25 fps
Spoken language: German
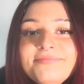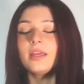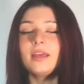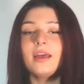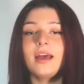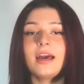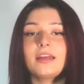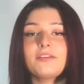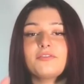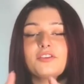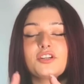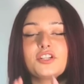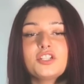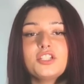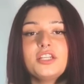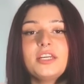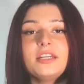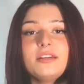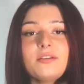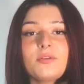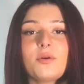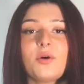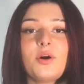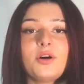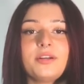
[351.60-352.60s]
An
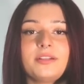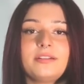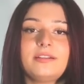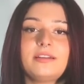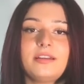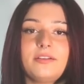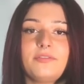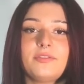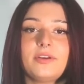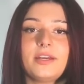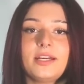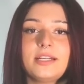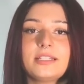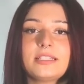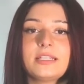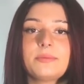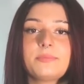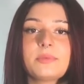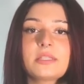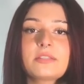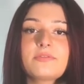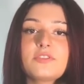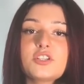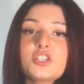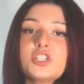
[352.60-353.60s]
verschiedenen Orten der Welt gibt
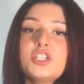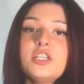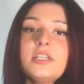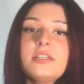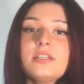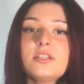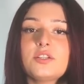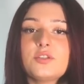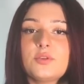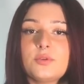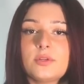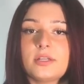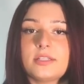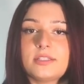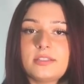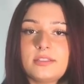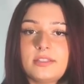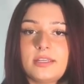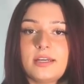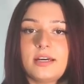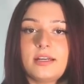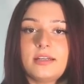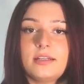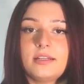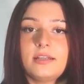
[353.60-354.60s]
es verschiedene
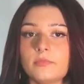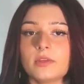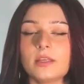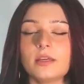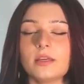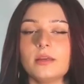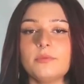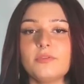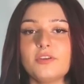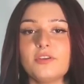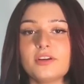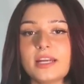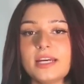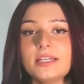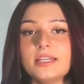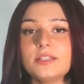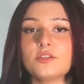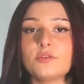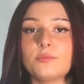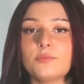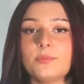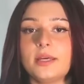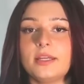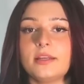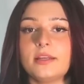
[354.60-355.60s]
Schönheitsideale, im Vergleich zu
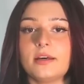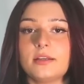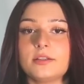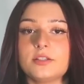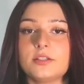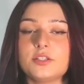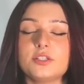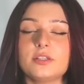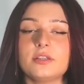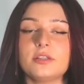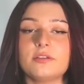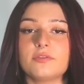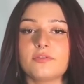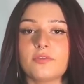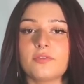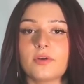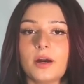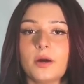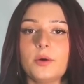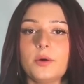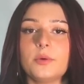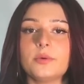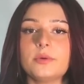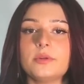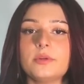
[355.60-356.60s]
Männern stehen
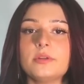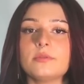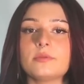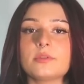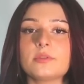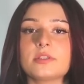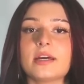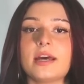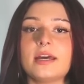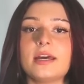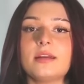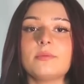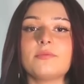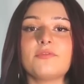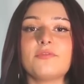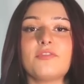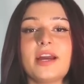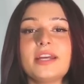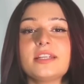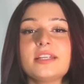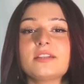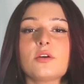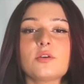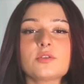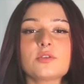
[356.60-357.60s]
Frauen unter einem
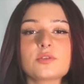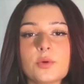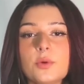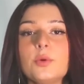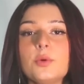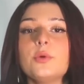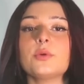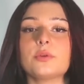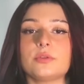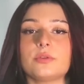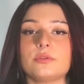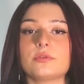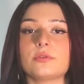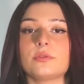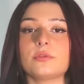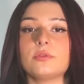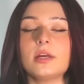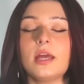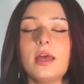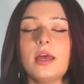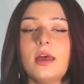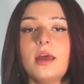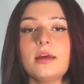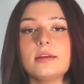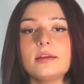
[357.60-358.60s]
weitaus höheren Druck,
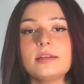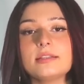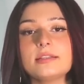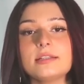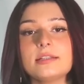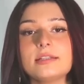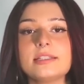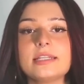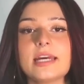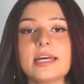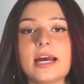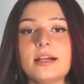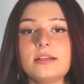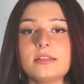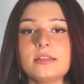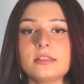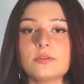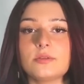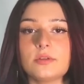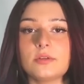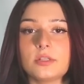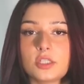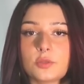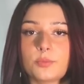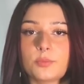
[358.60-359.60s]
diesen Idealen zu
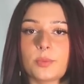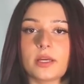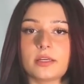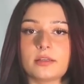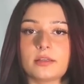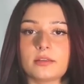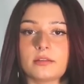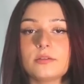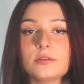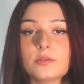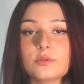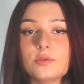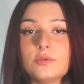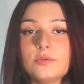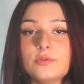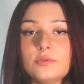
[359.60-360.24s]
entsprechen. So